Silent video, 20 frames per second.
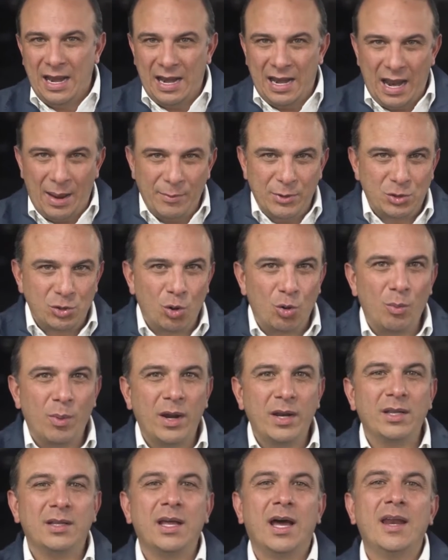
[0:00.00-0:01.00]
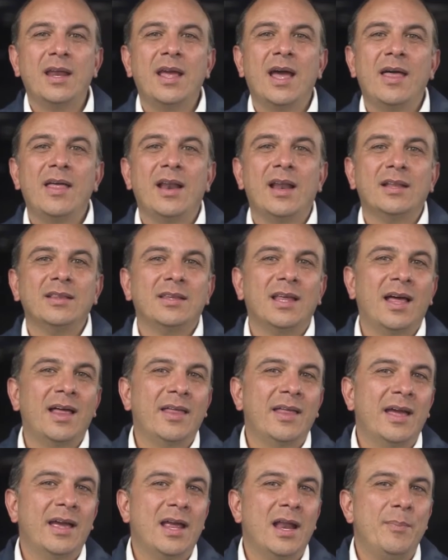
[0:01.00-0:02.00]
La misión humanitaria
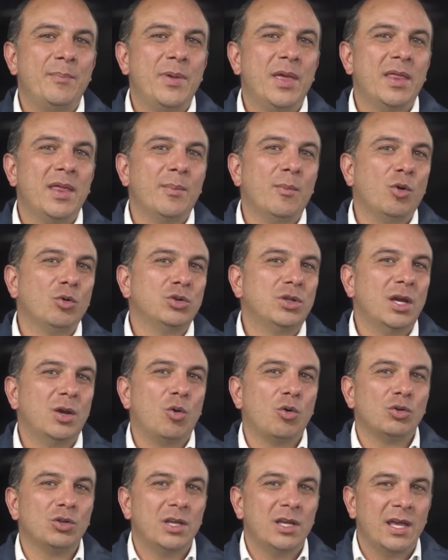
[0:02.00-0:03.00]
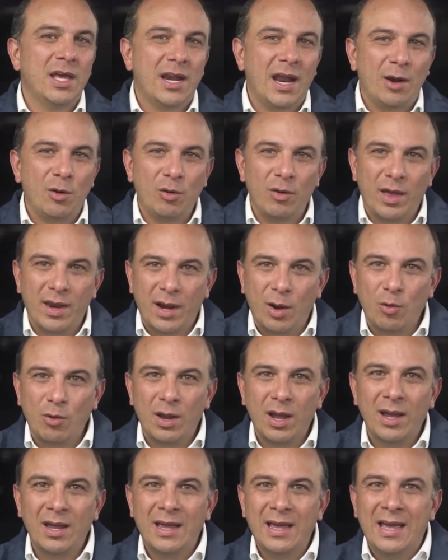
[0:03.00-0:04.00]
adelantada en el Piedemonte Cordillerano de
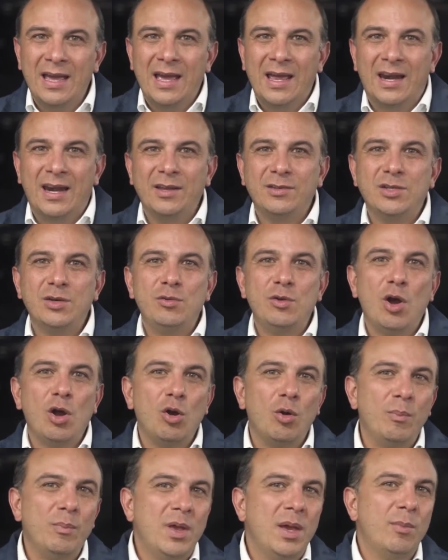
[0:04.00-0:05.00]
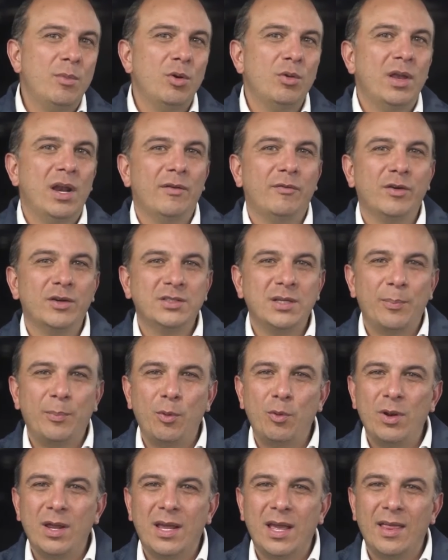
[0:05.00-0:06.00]
Arauca recibió a los miembros de la Fuerza
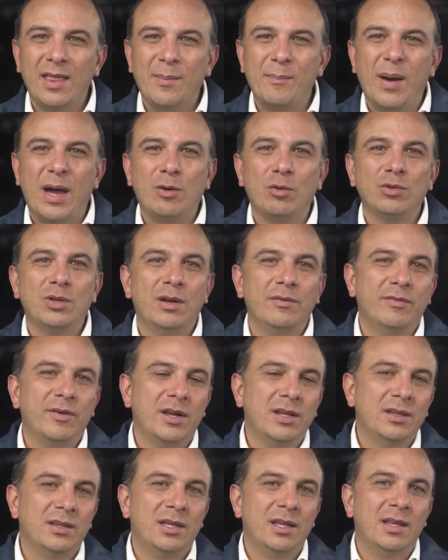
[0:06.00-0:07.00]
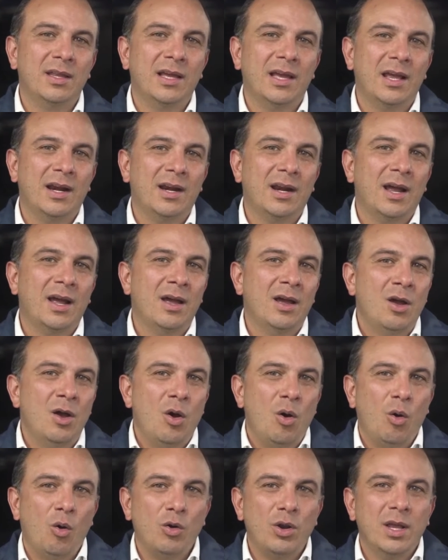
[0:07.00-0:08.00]
Pública de manos del Frente de Guerra
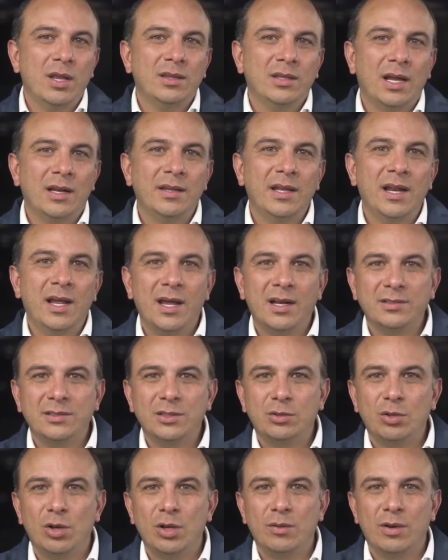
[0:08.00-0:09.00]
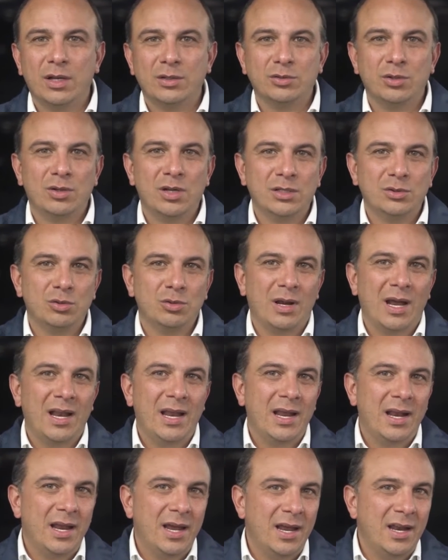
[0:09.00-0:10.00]
Oriental del Ejército de Liberación
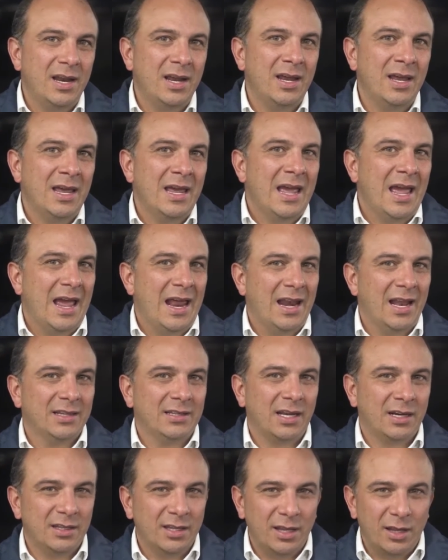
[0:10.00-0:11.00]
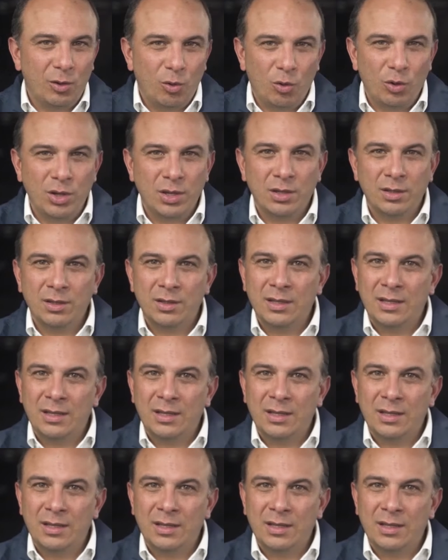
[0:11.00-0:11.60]
Nacional ELN en la tarde de hoy.